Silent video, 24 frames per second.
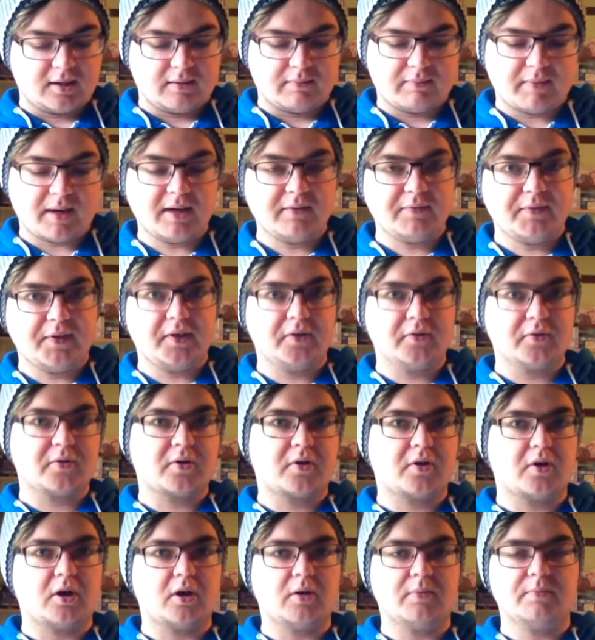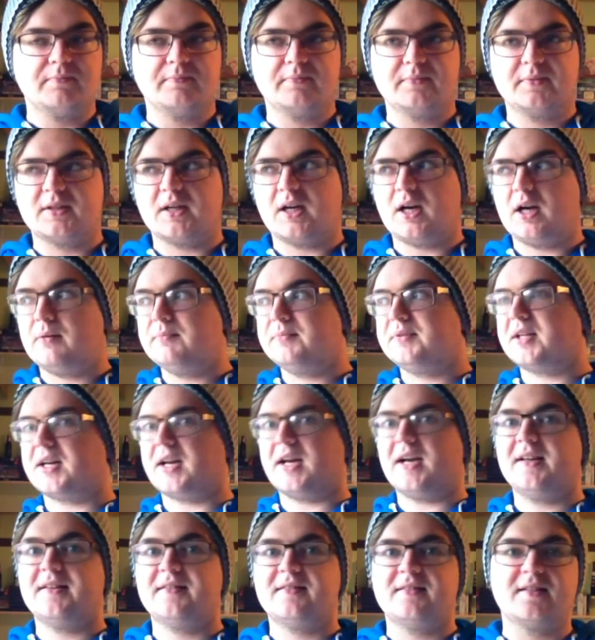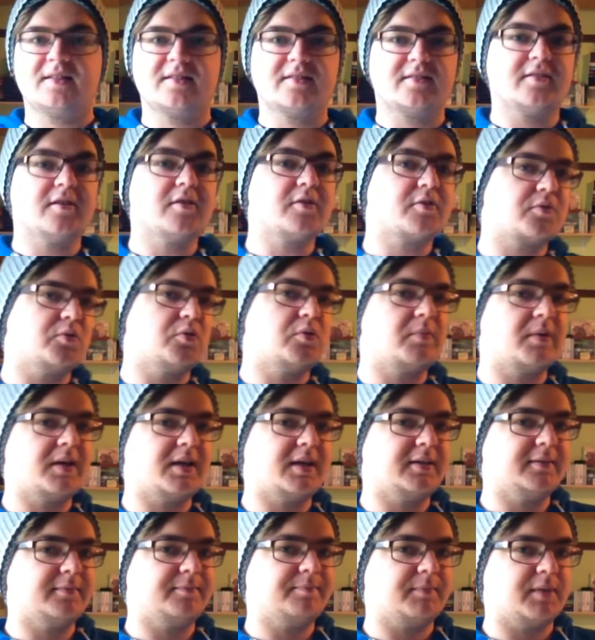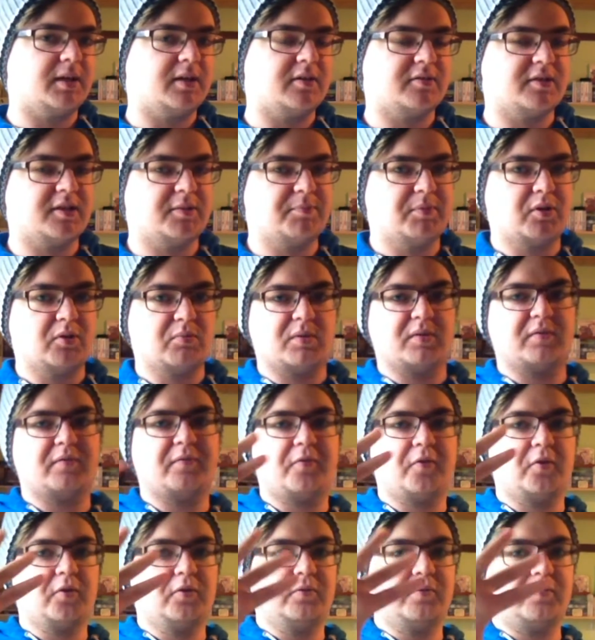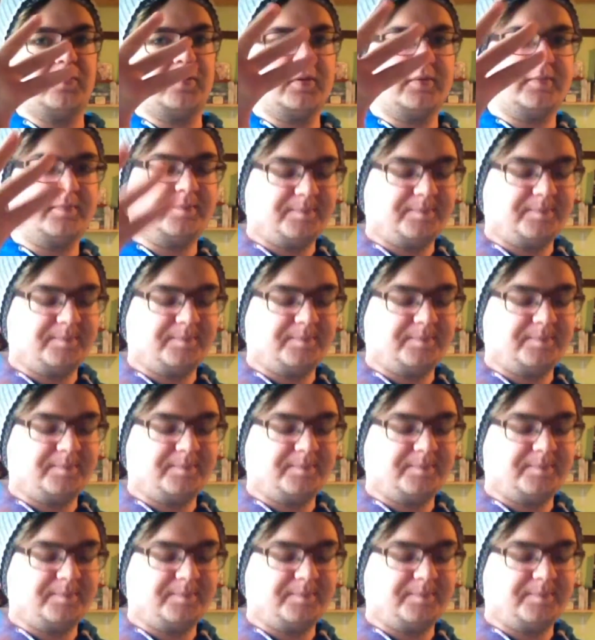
Mein Video kommt am 30. Oktober, also ich bin Nummer 5.